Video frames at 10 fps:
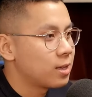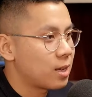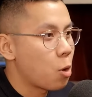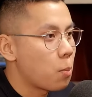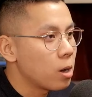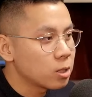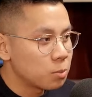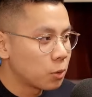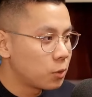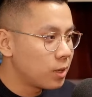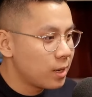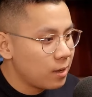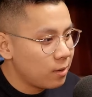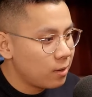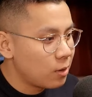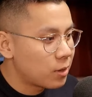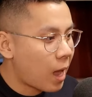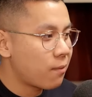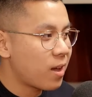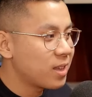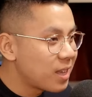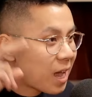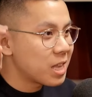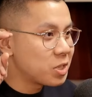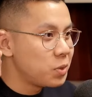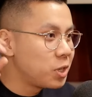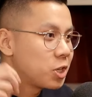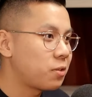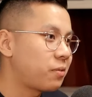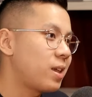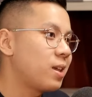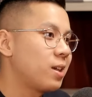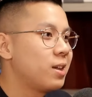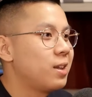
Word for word: ça compense pour tout les, le travail gratuit que j'ai fait.